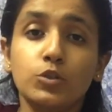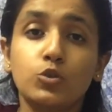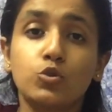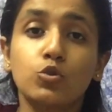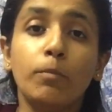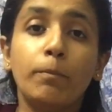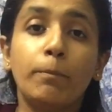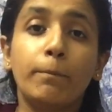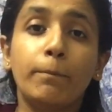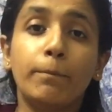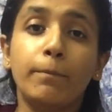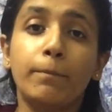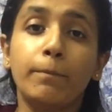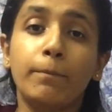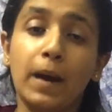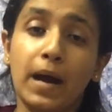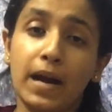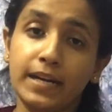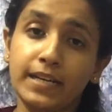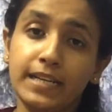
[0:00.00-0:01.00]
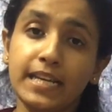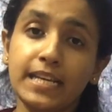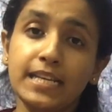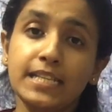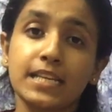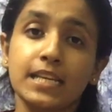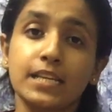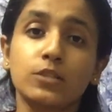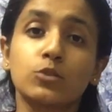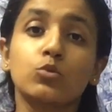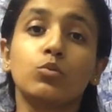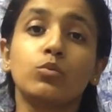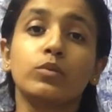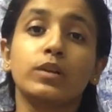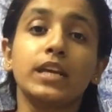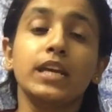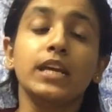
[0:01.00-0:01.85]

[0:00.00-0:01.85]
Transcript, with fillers: जो पार्टीज़ हैं सूट